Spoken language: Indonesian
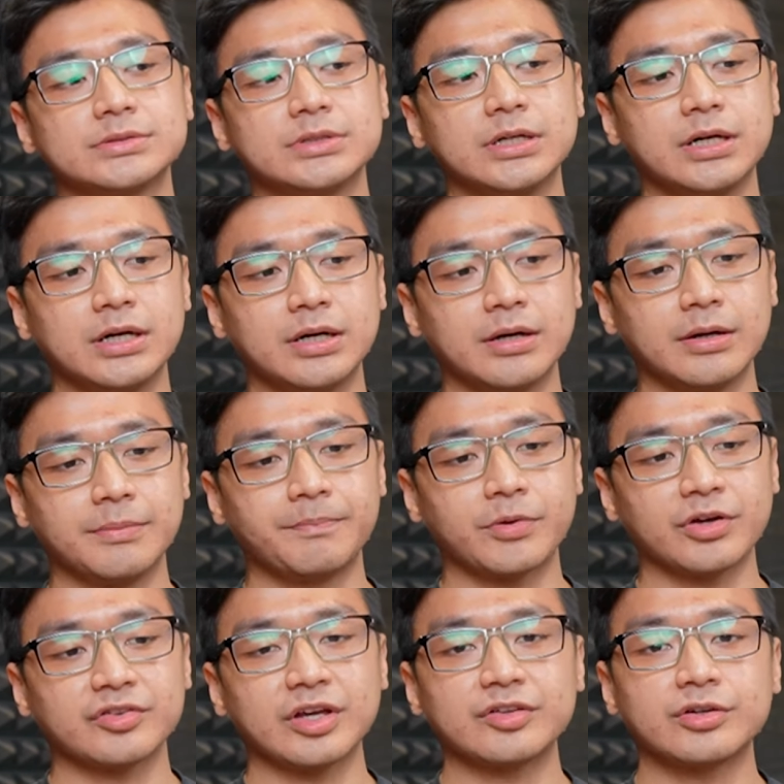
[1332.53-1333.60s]
uh,
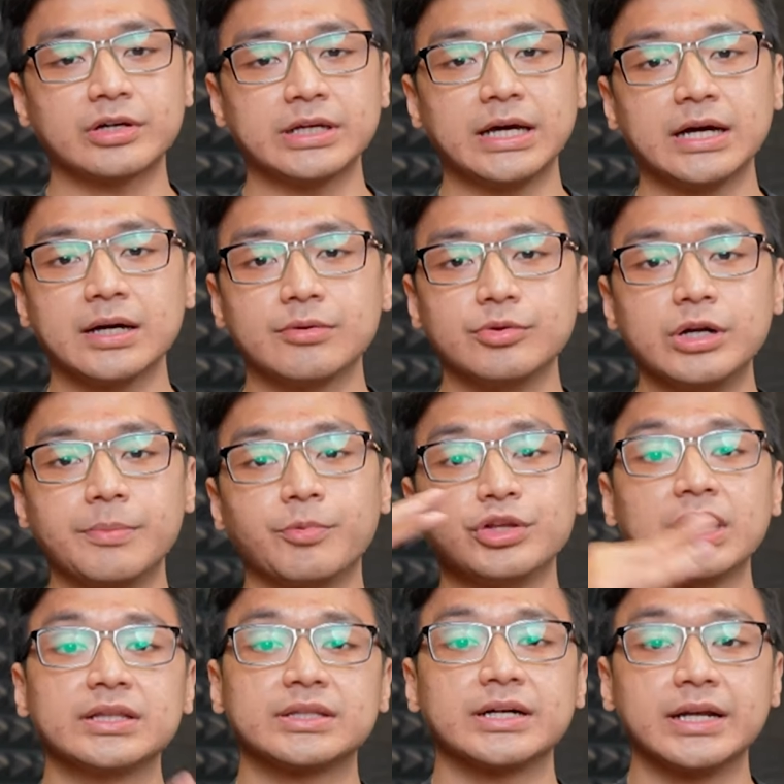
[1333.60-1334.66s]
prosesor yang udah
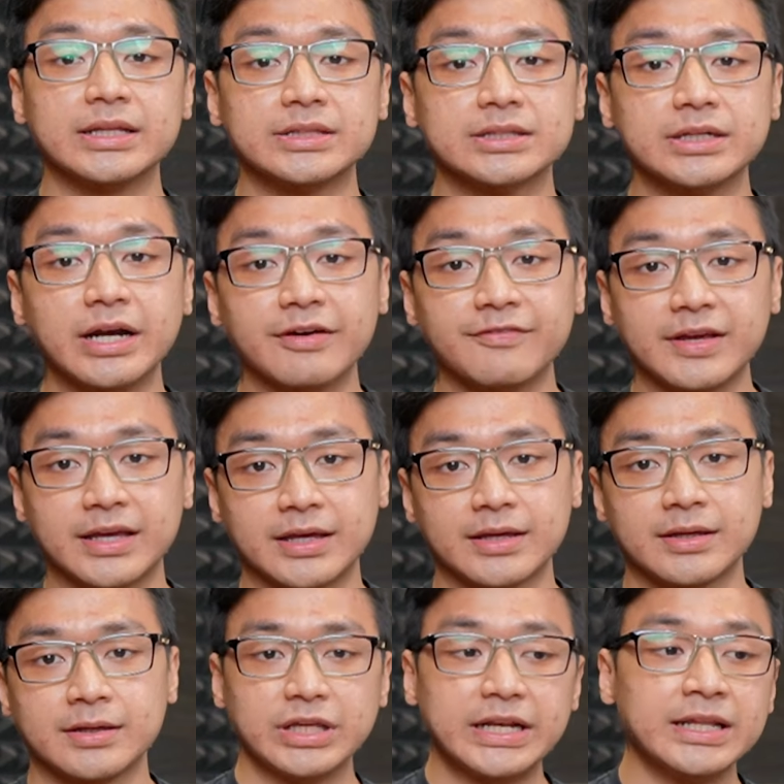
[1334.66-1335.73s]
punya integrated grafik.
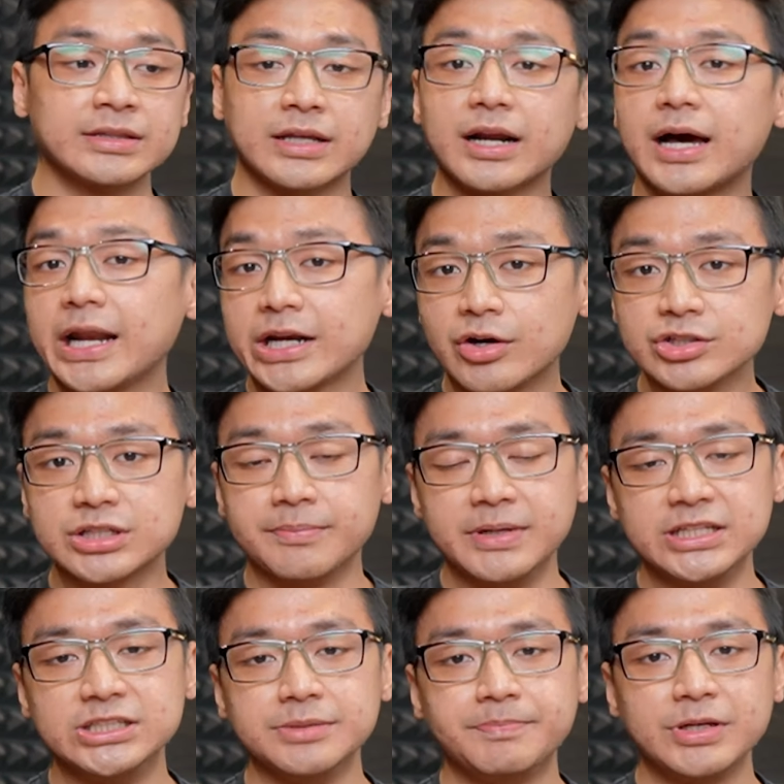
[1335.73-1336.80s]
Jadi ntar kalian gak usah
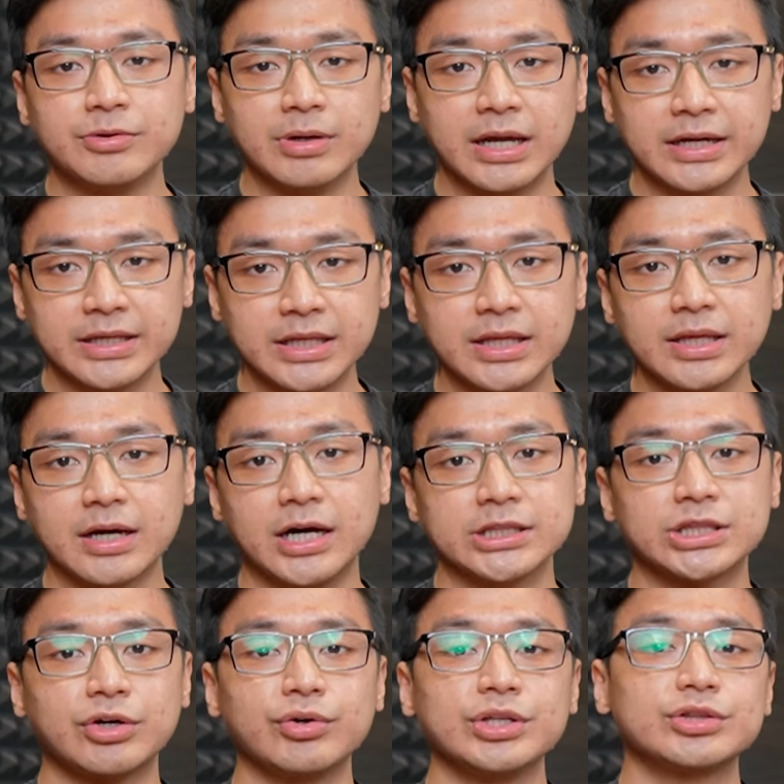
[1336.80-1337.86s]
beli GPU lagi
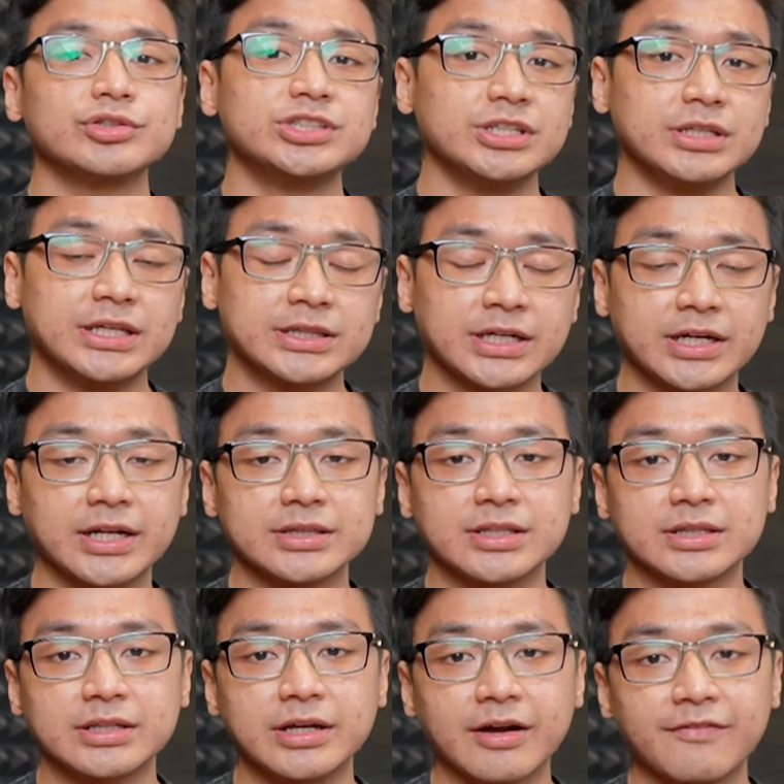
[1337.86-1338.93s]
atau itu
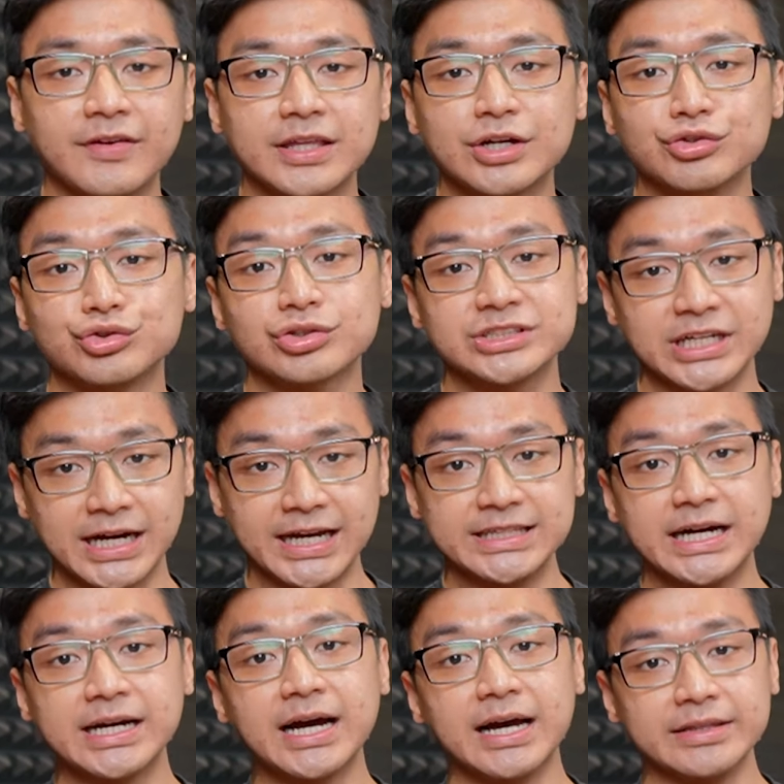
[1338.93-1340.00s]
integrated grafiknya untuk
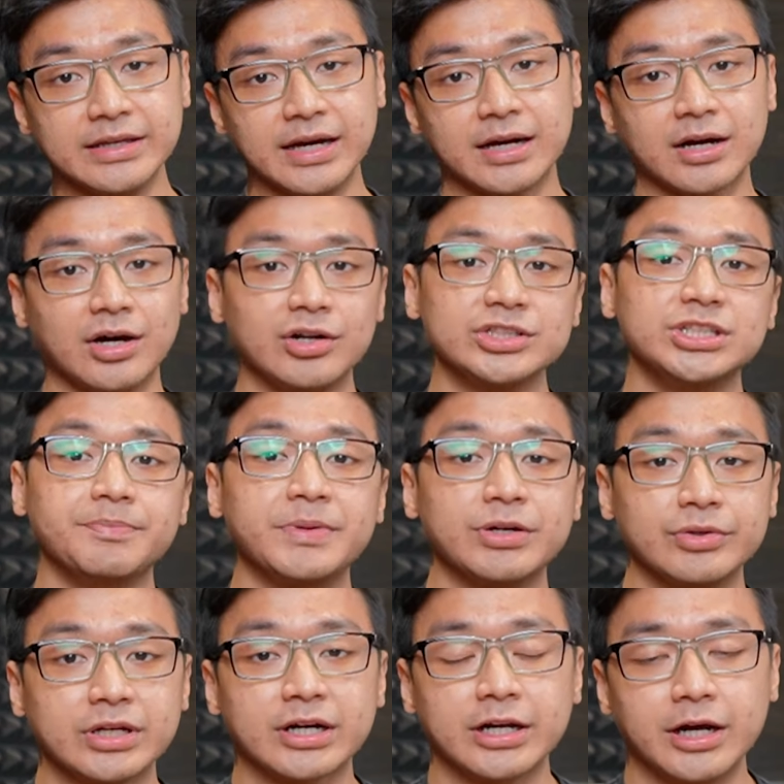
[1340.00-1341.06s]
jaga-jaga aja kalau
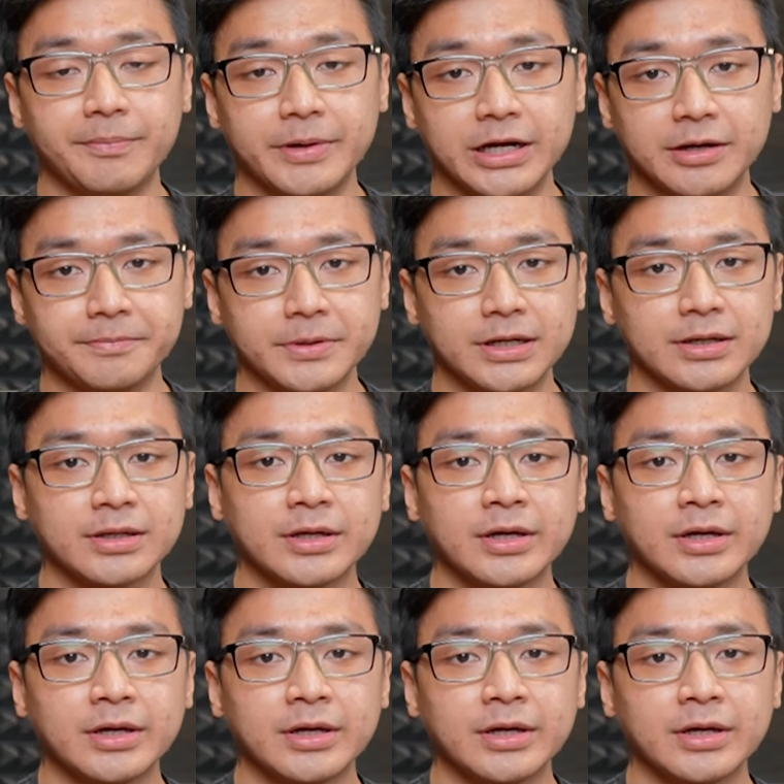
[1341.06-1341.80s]
GPU-nya kenapa-napa.